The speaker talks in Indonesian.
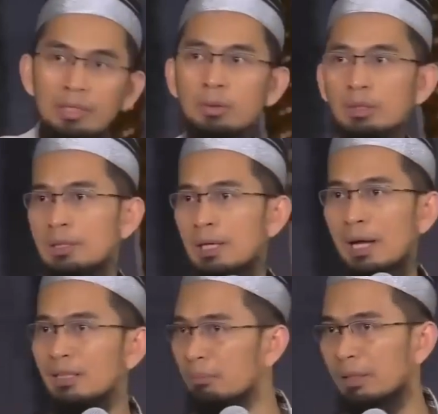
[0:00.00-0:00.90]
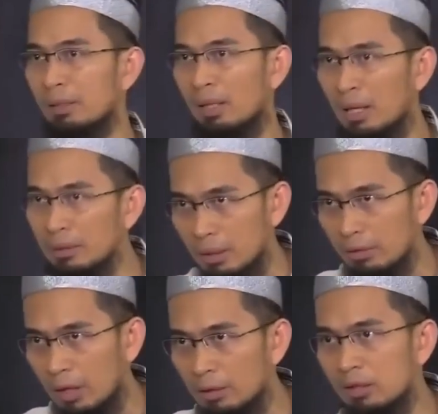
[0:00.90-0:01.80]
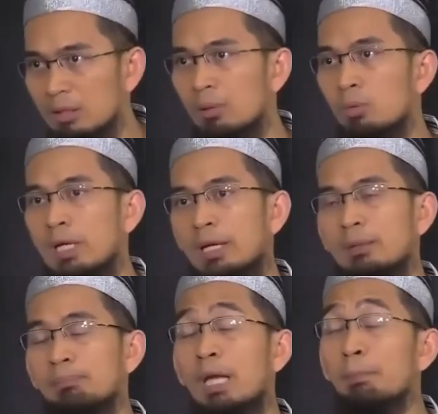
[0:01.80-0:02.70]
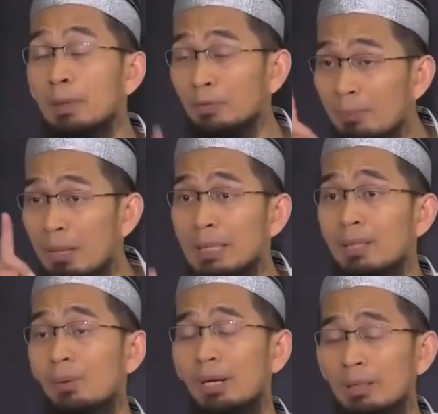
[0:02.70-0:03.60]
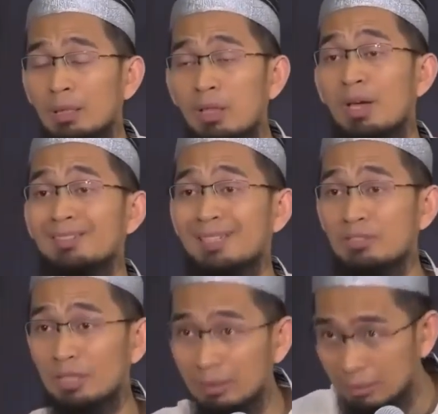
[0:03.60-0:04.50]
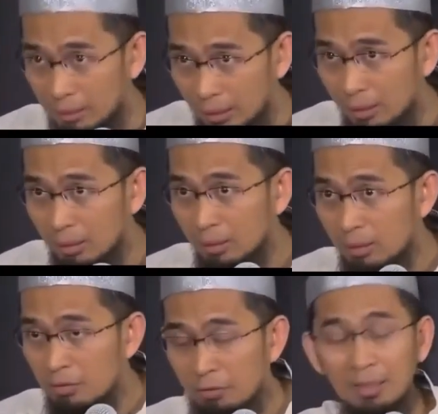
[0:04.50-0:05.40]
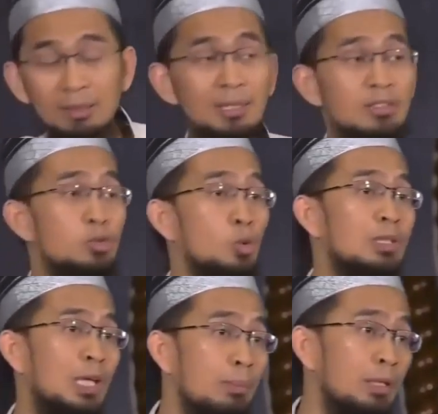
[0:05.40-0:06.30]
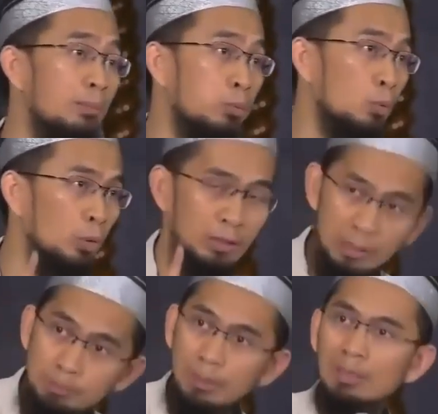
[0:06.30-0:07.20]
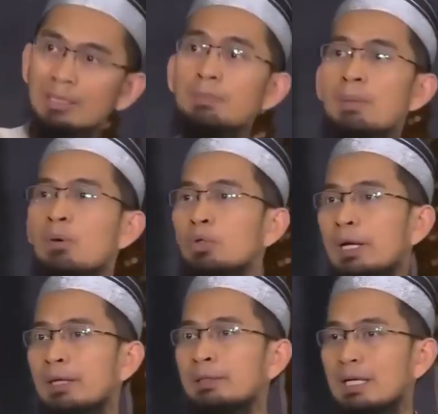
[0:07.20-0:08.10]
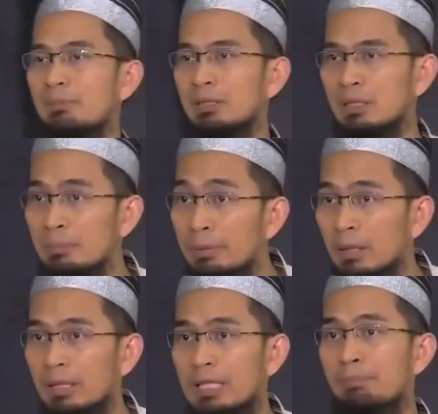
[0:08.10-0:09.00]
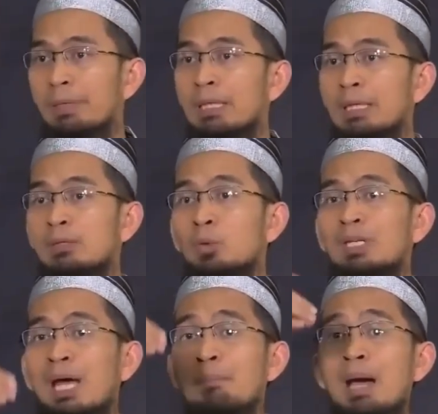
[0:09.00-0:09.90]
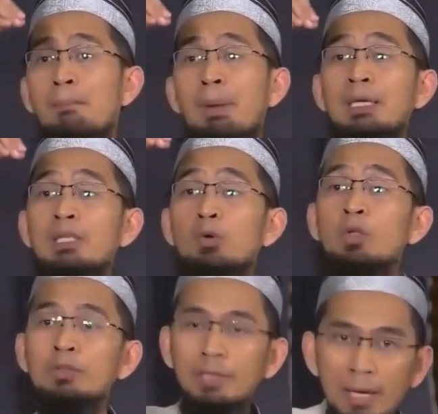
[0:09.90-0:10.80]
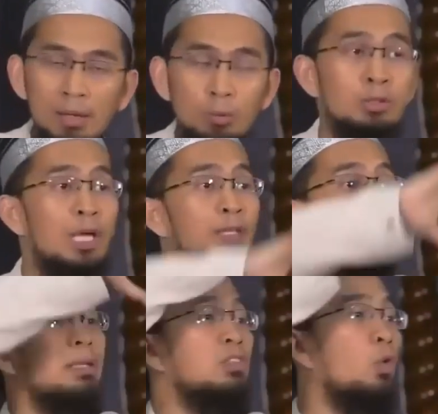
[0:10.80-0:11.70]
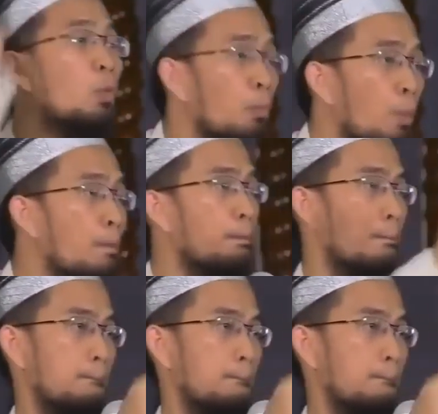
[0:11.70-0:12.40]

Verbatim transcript: itu ketika Anda melihat hadis, hadis yang menggunakan yang pertama dari wa'il idha sajadda, Fala tasjud kama yabrukul ibil. Kenapa menggunakan kalimat ibil? Ibil itu nama bagi unta. Untanya masih umum.